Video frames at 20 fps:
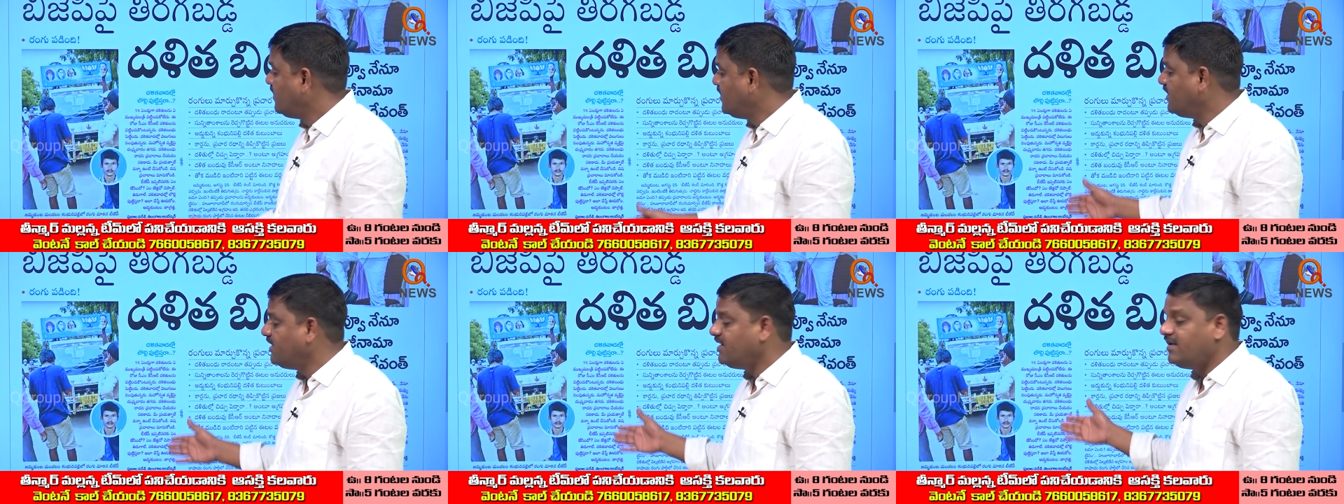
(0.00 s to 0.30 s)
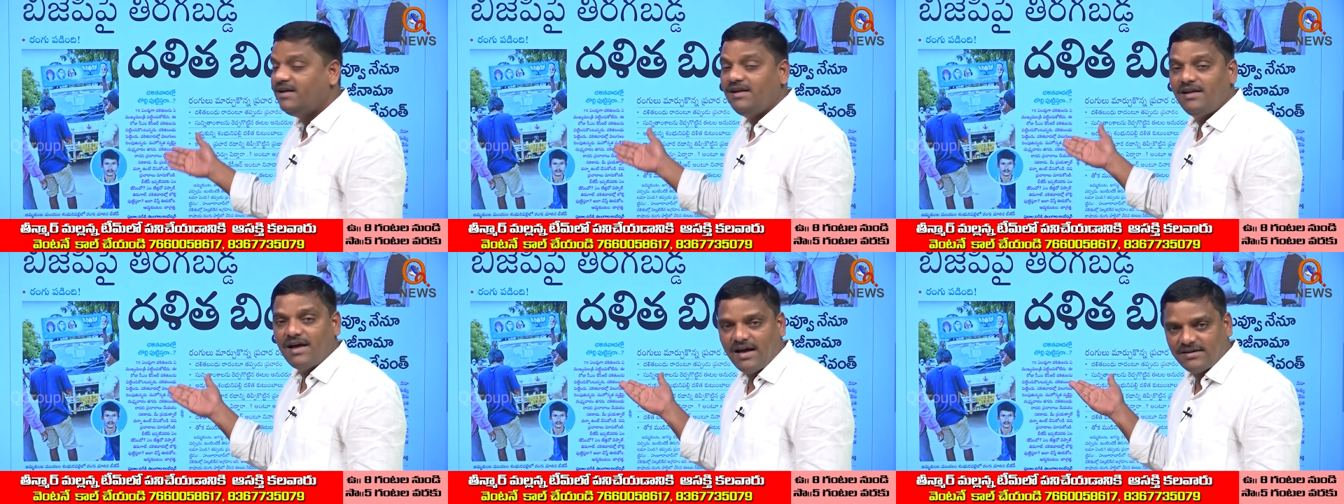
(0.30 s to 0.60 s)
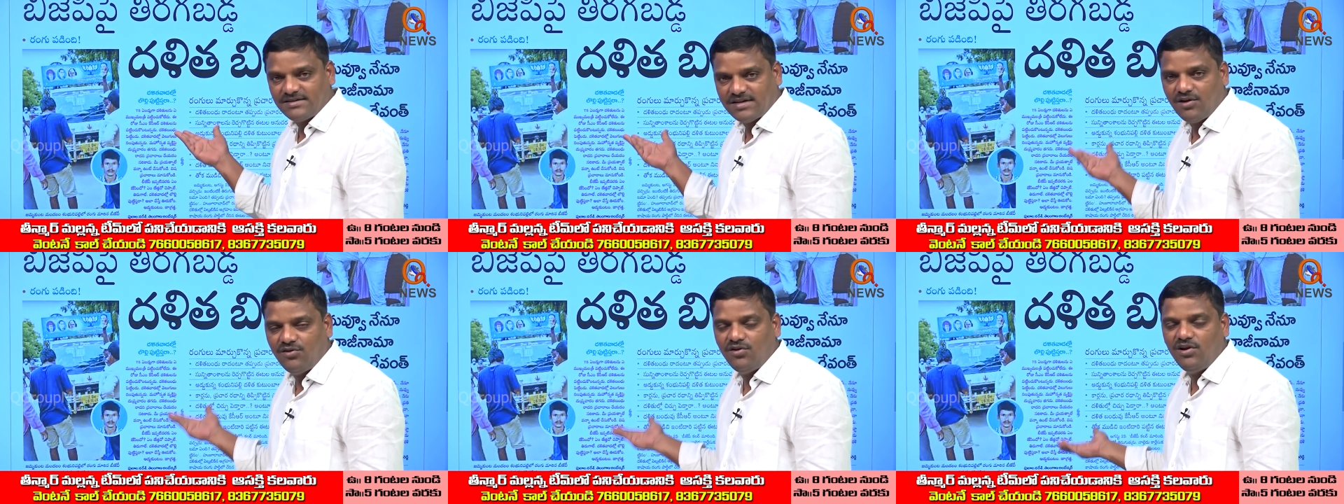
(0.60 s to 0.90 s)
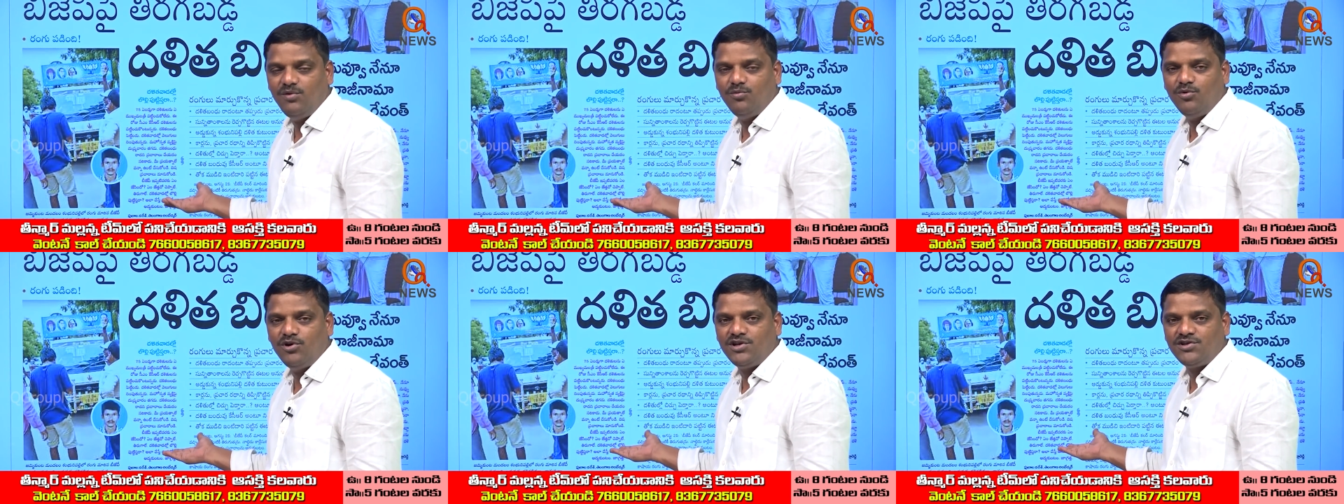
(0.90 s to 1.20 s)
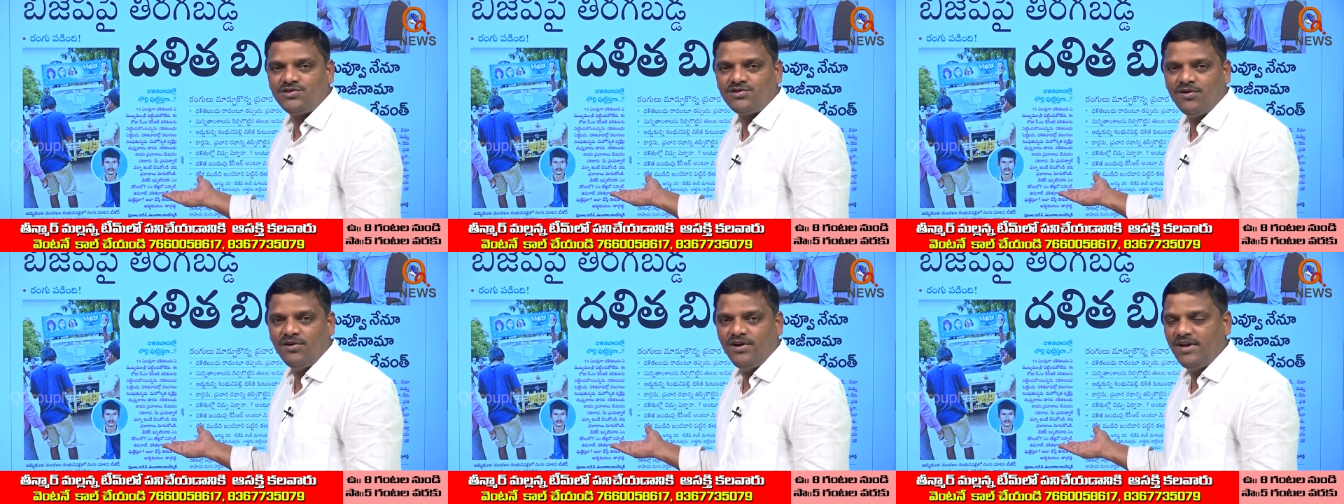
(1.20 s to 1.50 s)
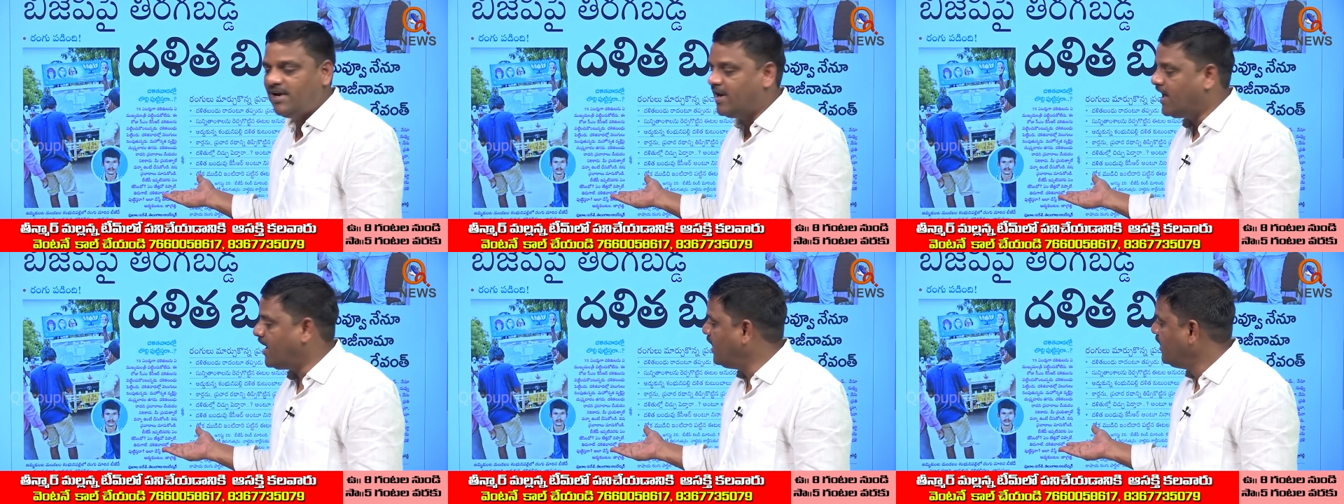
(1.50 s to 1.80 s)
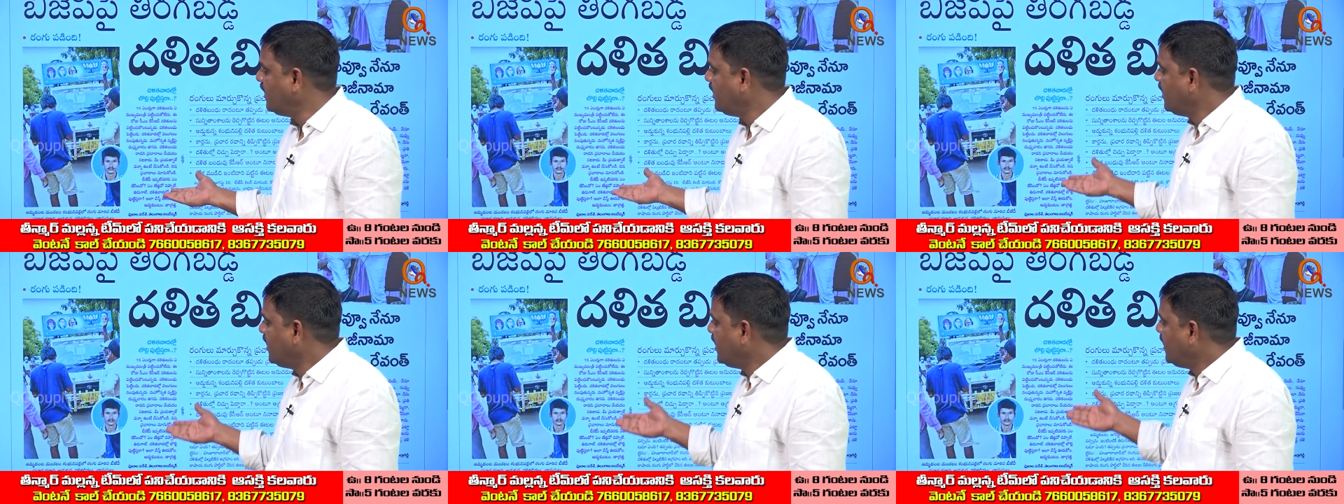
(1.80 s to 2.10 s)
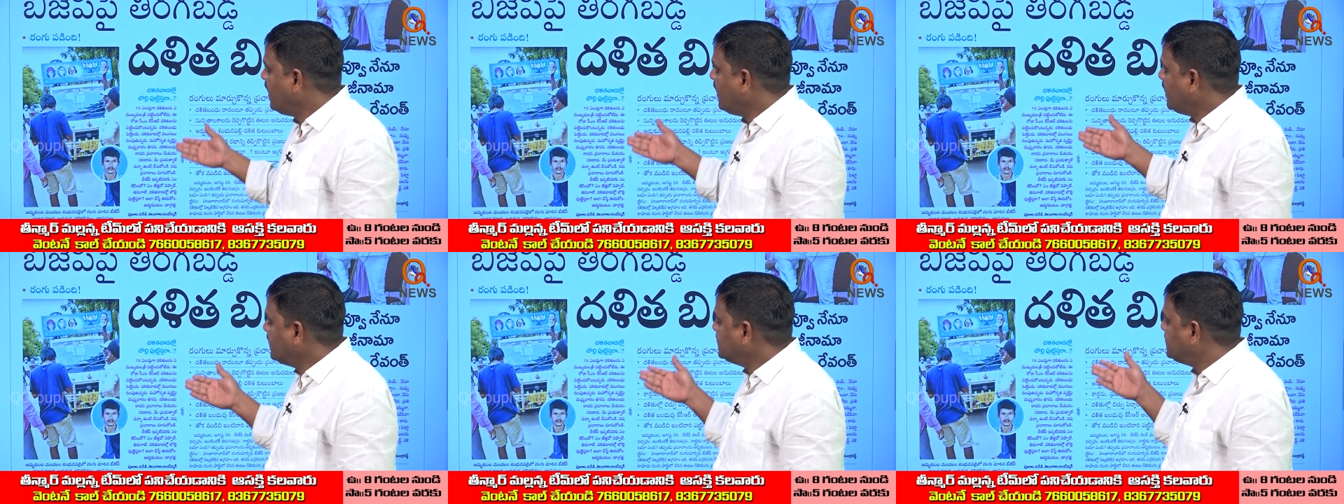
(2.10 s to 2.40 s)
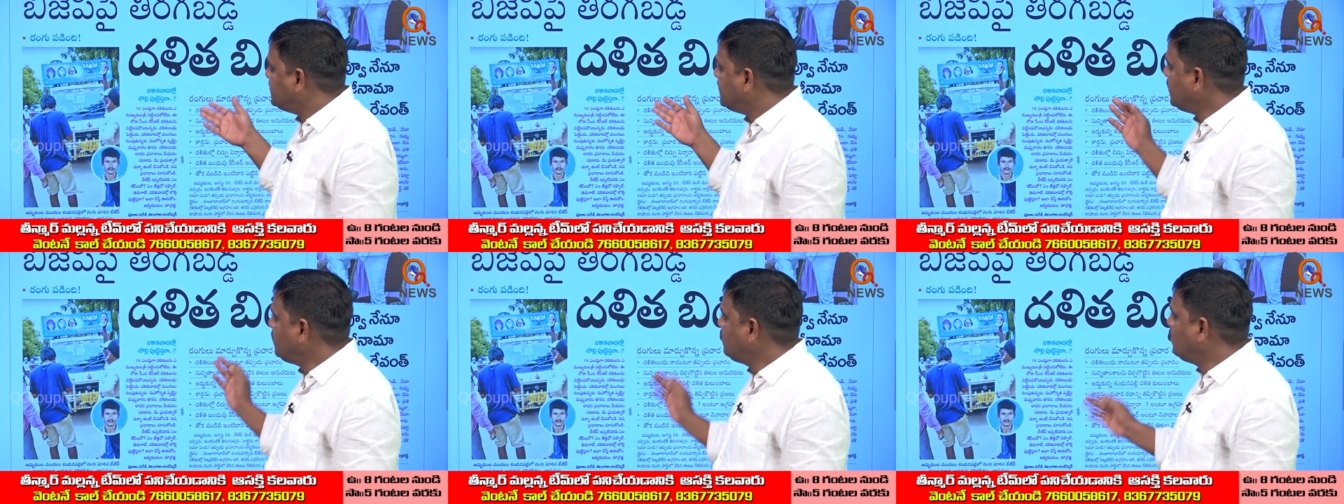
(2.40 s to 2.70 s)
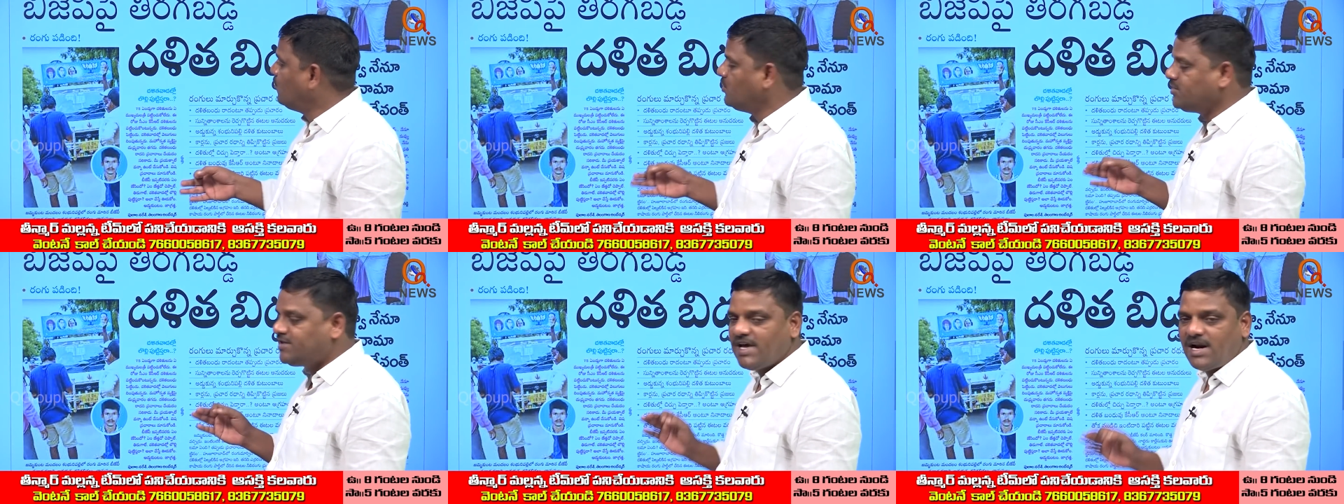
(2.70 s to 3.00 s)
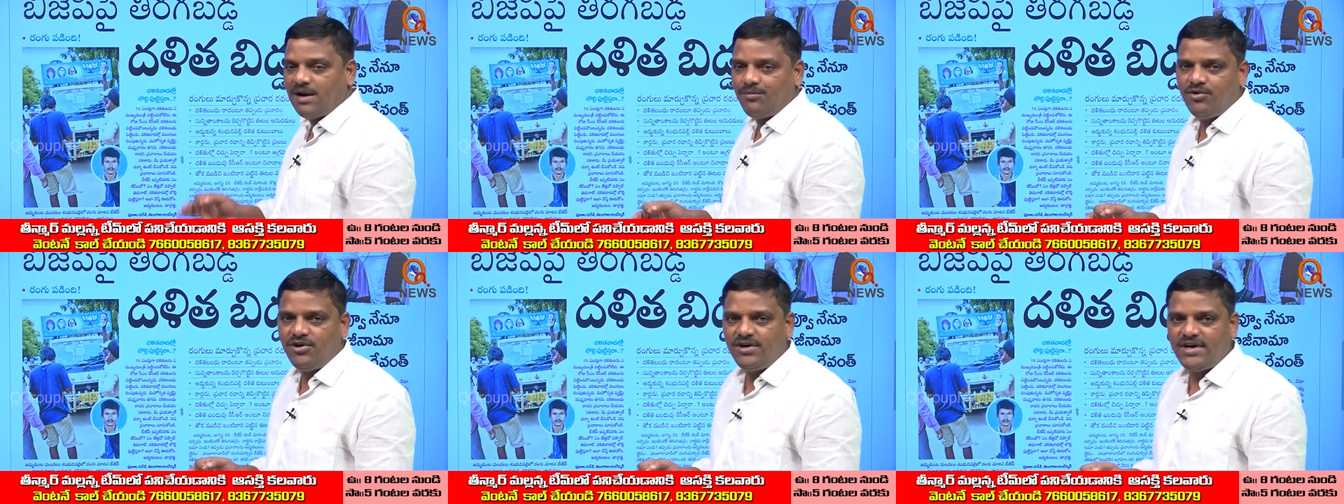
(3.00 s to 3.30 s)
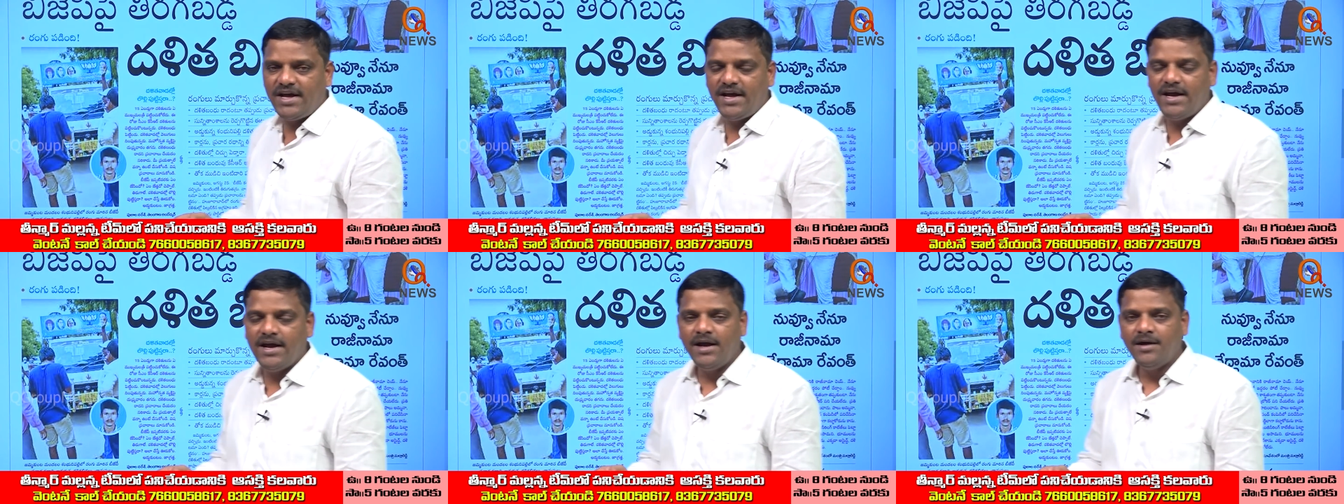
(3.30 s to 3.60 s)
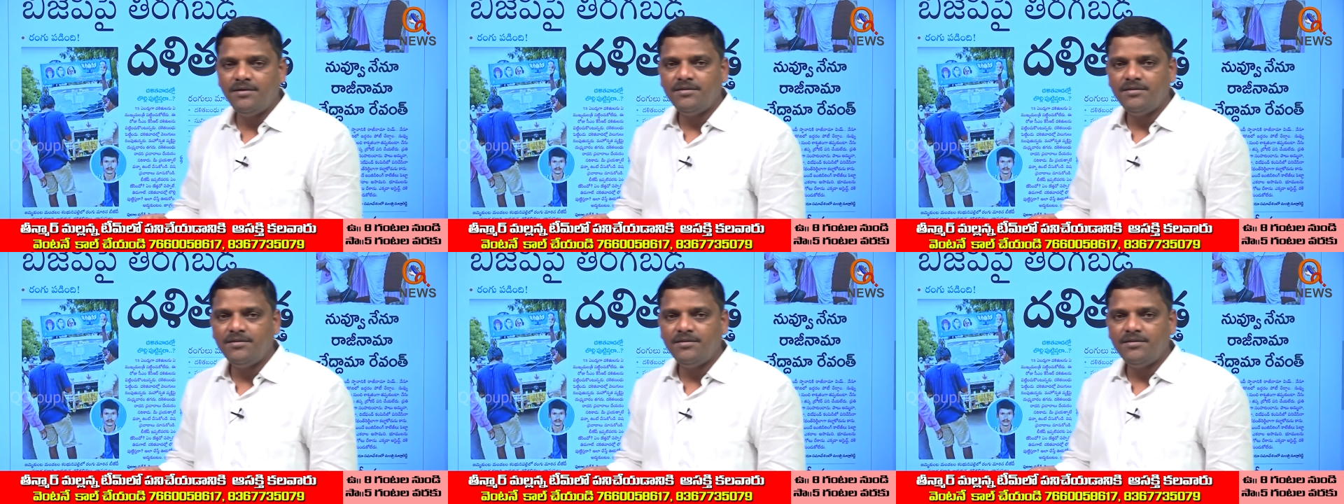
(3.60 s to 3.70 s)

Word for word: ఈ అసలు లొల్లి పుట్టించిన వాళ్ళు సిగ్గు శరం ఉంటే